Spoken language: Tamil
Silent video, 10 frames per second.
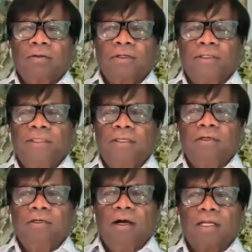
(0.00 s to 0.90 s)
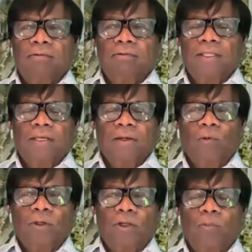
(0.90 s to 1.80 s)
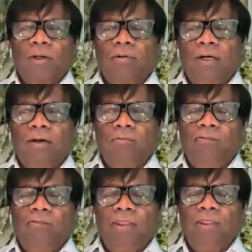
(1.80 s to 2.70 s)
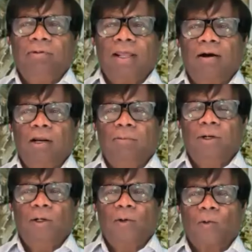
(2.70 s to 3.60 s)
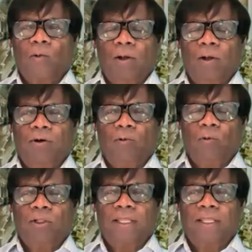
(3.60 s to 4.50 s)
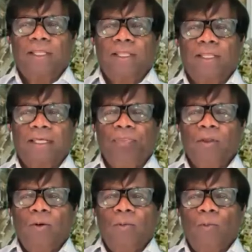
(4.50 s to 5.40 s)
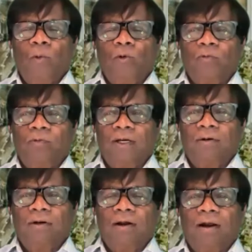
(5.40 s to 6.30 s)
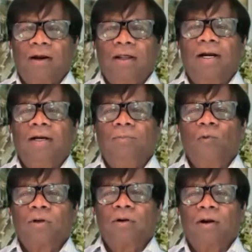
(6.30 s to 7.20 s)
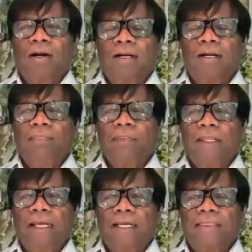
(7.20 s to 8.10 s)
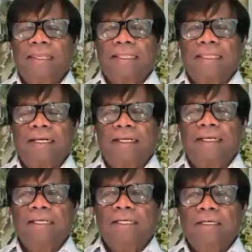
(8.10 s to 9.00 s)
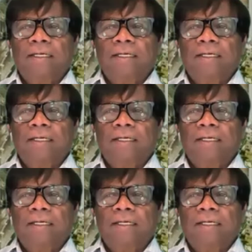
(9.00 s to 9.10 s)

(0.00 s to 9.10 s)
சஜித்துக்கு ஆதரவு தெரிவிக்க போகிறது இப்போ எங்கள் இதுவரை காலம் எங்களுக்கு ஒரு குழப்பம் உங்களுக்கு தெரிந்தது மூன்று நாடுகள் மூன்று நாடுகள் இலங்கை தேர்தலில்